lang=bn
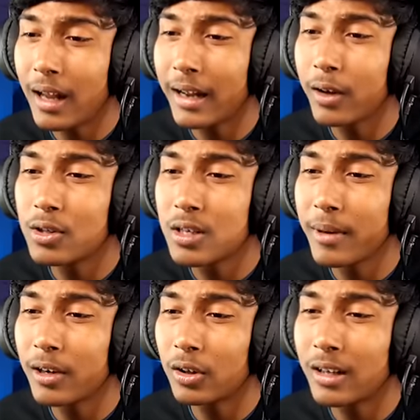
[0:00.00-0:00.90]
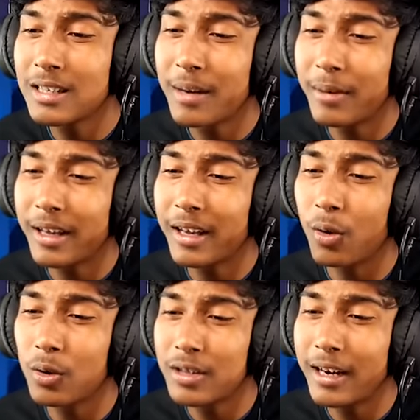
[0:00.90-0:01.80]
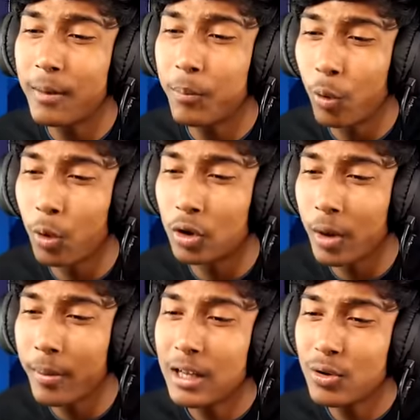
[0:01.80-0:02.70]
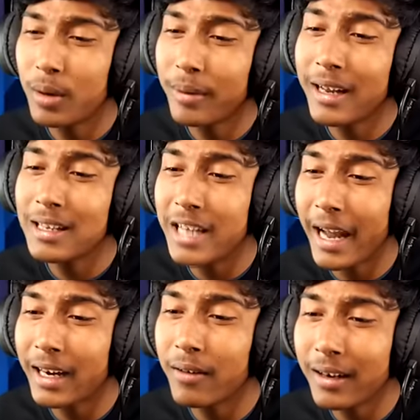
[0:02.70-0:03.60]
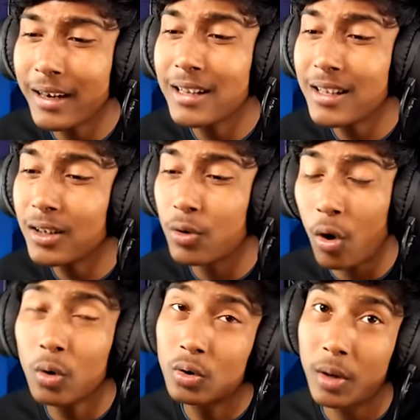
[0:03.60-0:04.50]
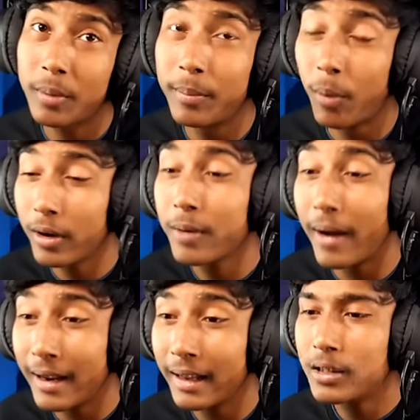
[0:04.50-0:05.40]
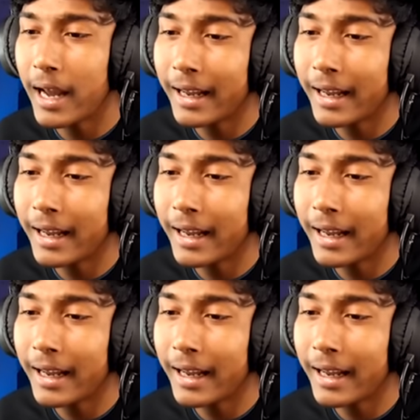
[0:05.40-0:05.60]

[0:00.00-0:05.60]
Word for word: তার আগে হচ্ছে মেন কথাটা যে আমাকে ঘোষ রাইডার পুরো হতে তার জন্য আমাকে এর জ্যাকেট ওয়াকেট আই থিঙ্ক ড্র করতে হবে বডির বাইরে জ্যাকেট